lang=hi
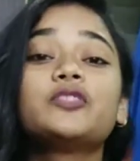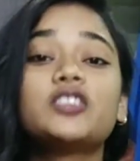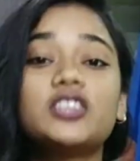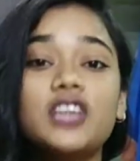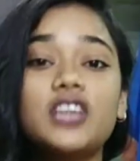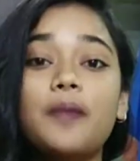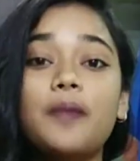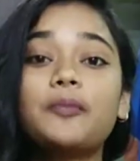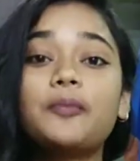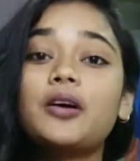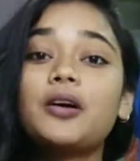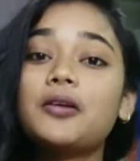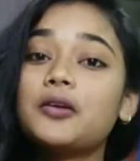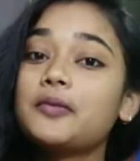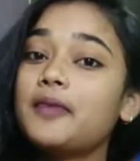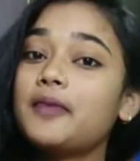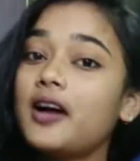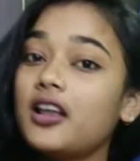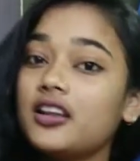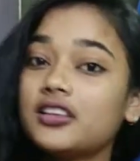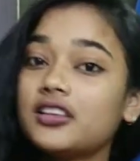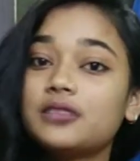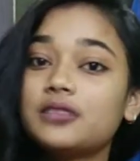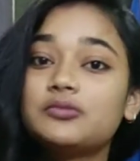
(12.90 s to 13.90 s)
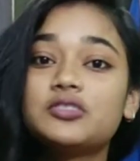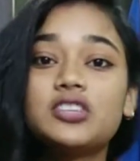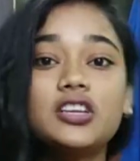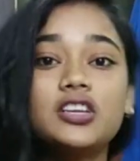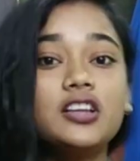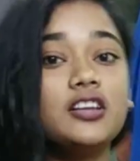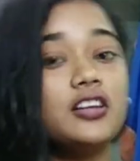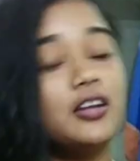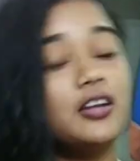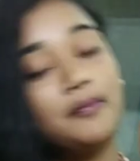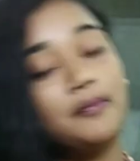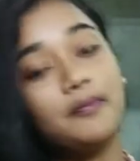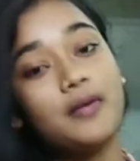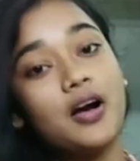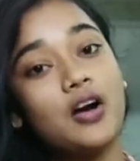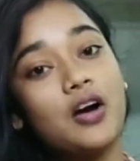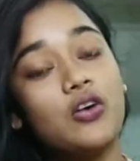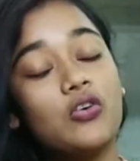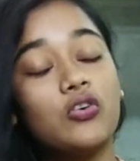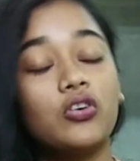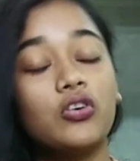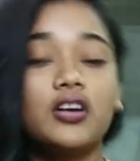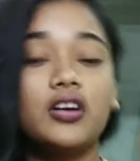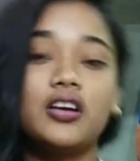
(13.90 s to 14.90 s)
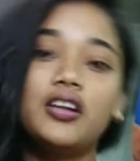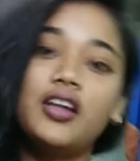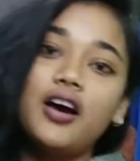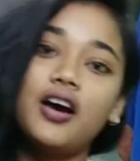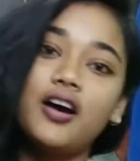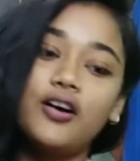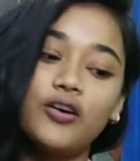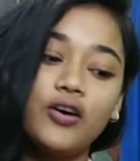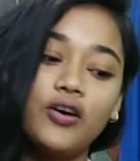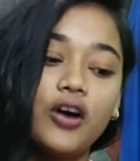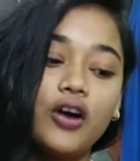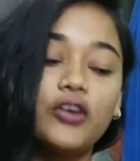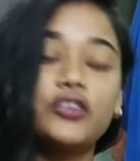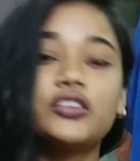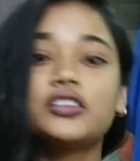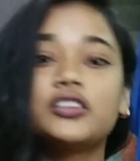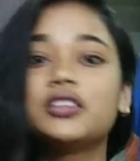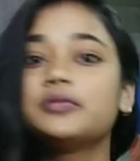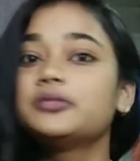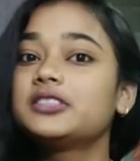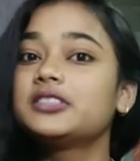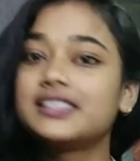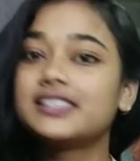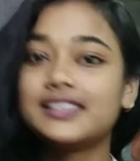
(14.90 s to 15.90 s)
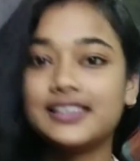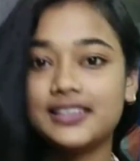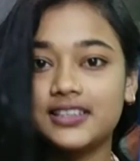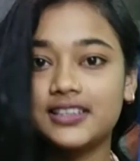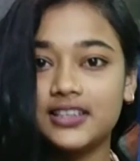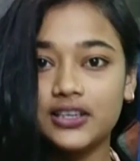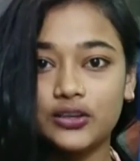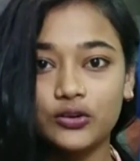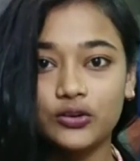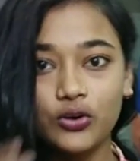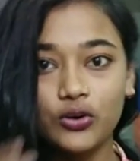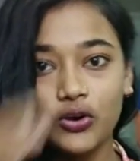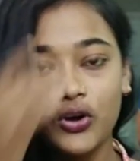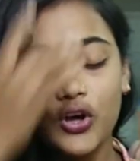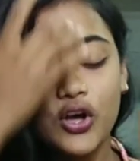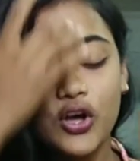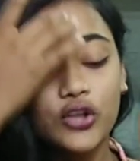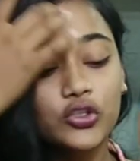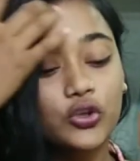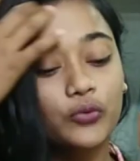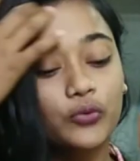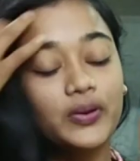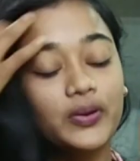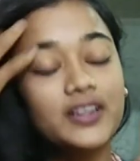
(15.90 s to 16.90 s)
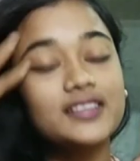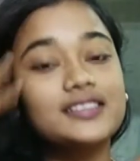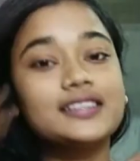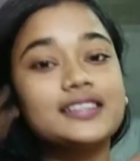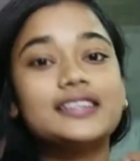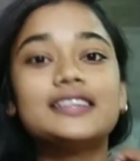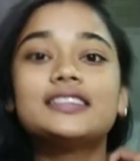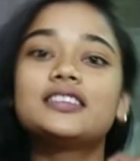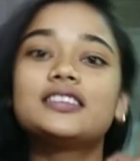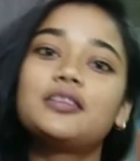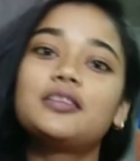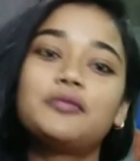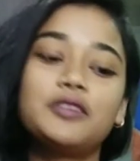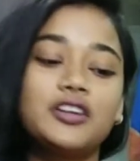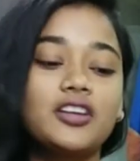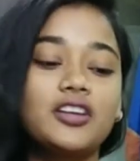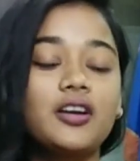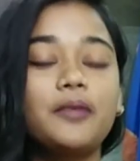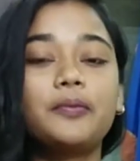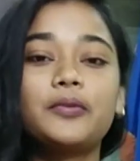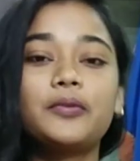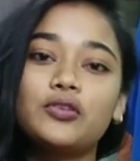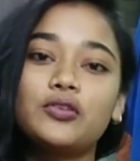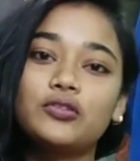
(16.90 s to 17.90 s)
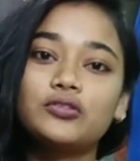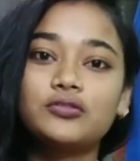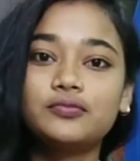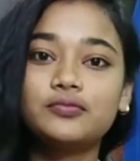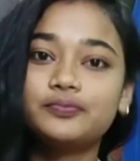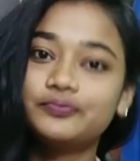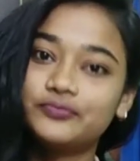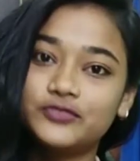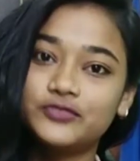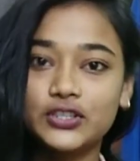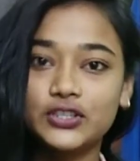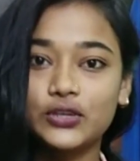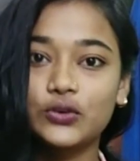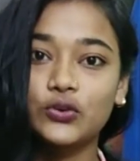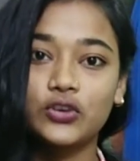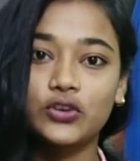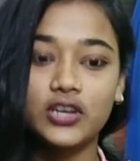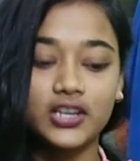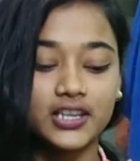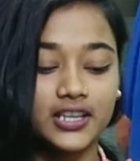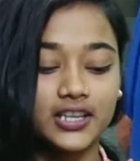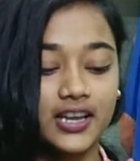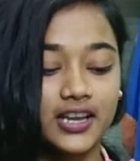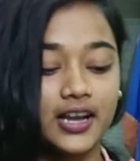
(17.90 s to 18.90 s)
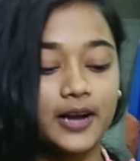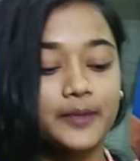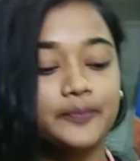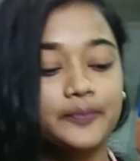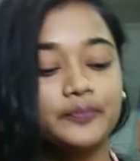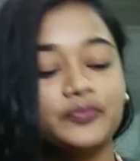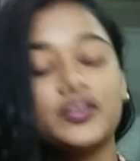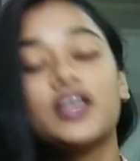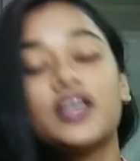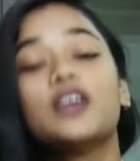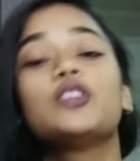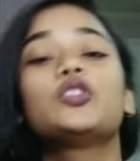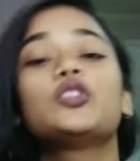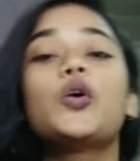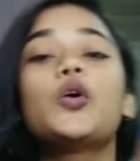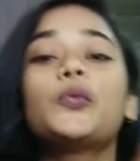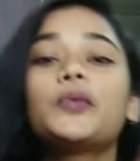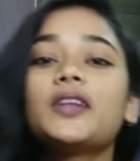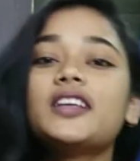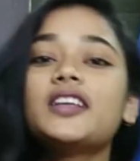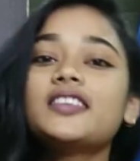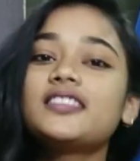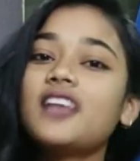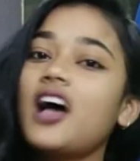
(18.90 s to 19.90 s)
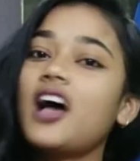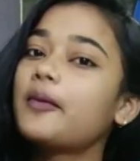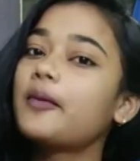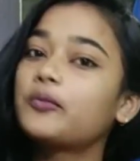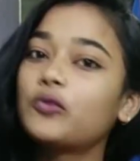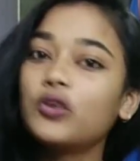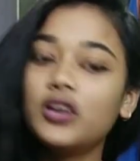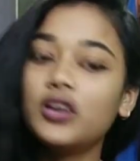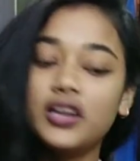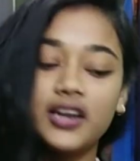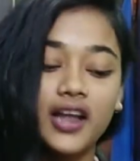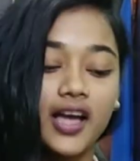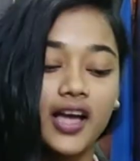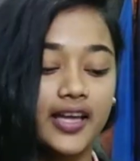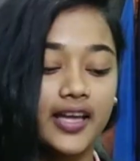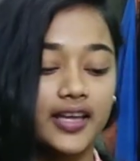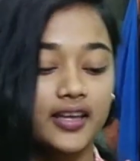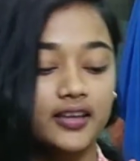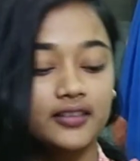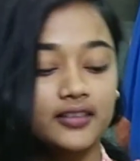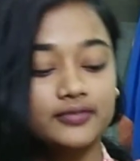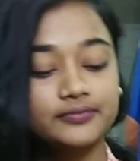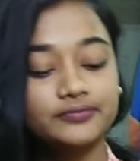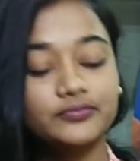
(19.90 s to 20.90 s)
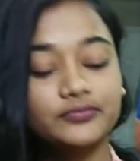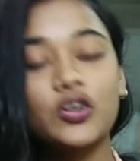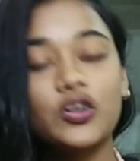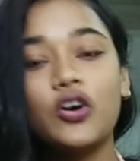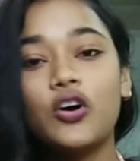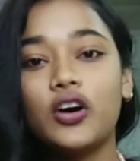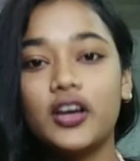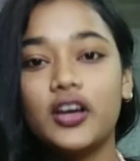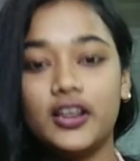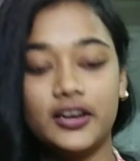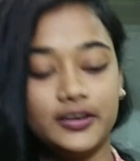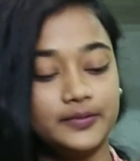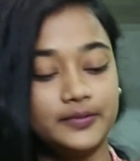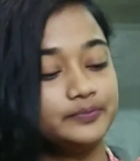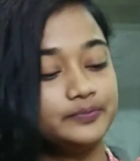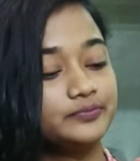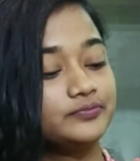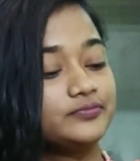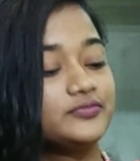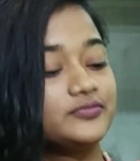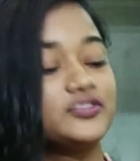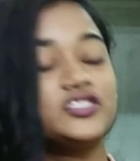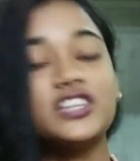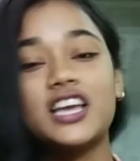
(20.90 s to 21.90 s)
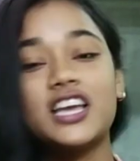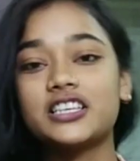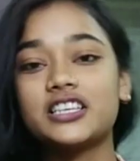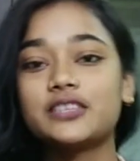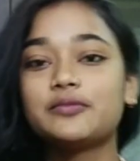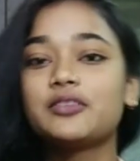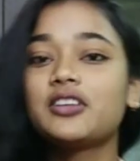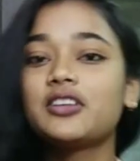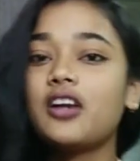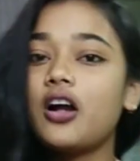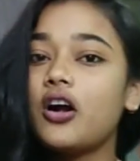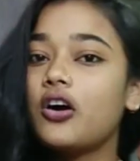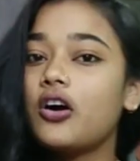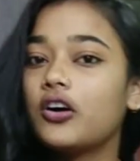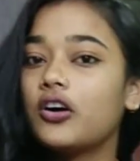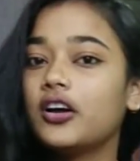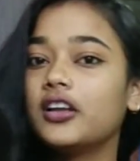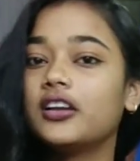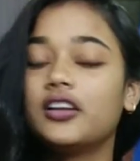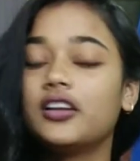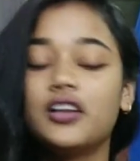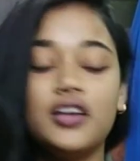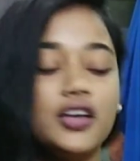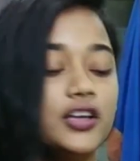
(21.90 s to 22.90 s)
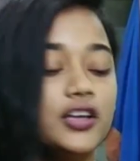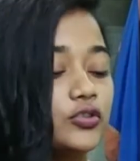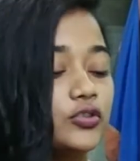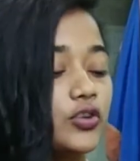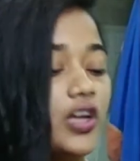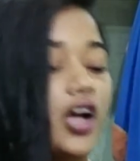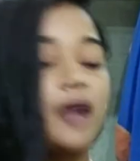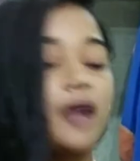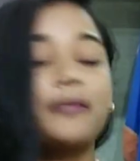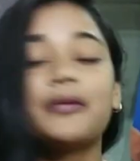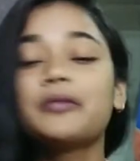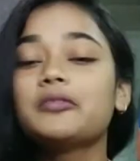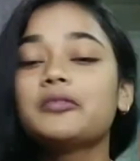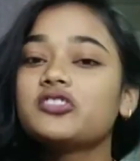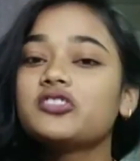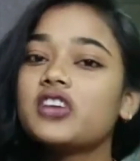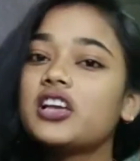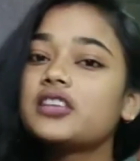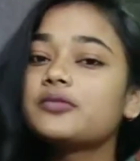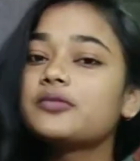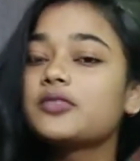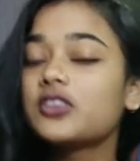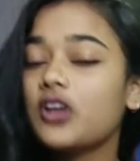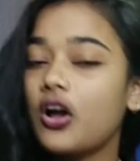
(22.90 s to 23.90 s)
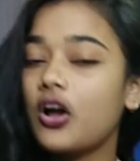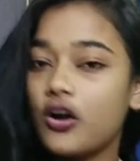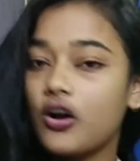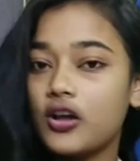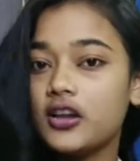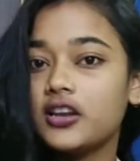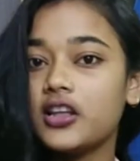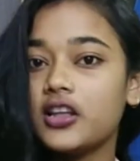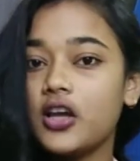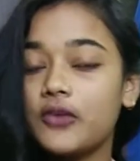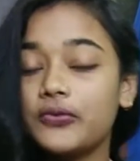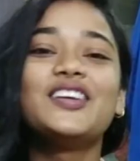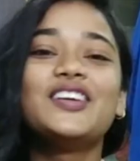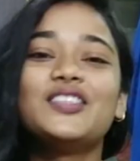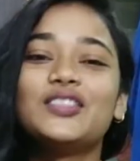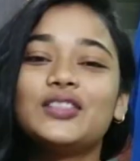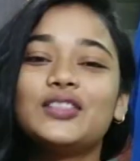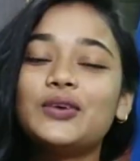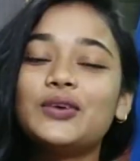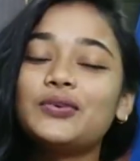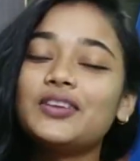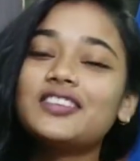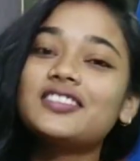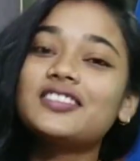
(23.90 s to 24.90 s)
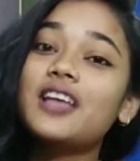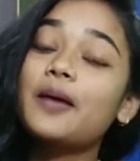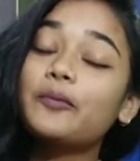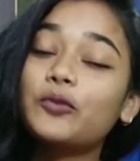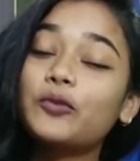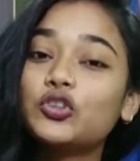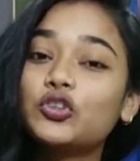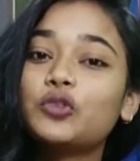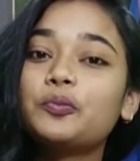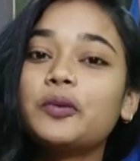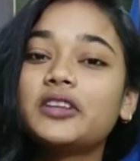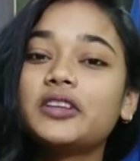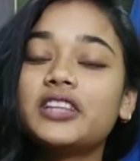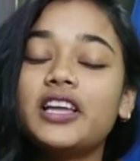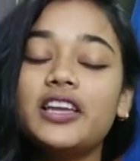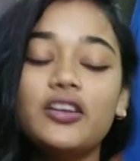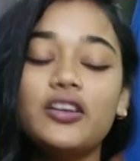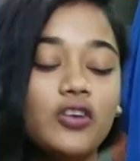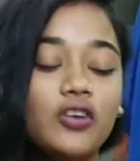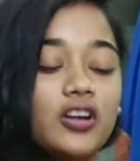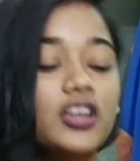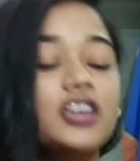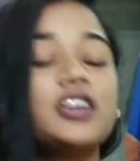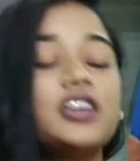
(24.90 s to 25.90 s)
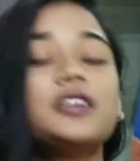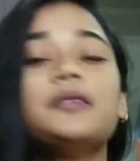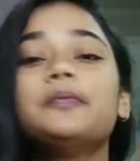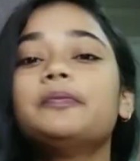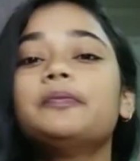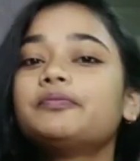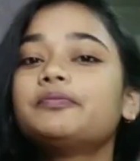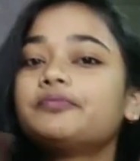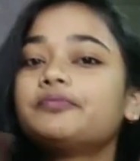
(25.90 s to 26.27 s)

कि आपका भी बाल एकदम से लंबा हो घना हो और एकदम सिल्की हो तो फ्रेंड्स इस रेमेडी का प्रयोग जरूर करिएगा तो फ्रेंड्स आपको लेना है ऑयल जैस्मिन का ऑयल तो यहाँ पे हमने जैस्मिन का ऑयल लिया फ्रेंड्स तो फ्रेंड्स आपको तो पता ही होगा कि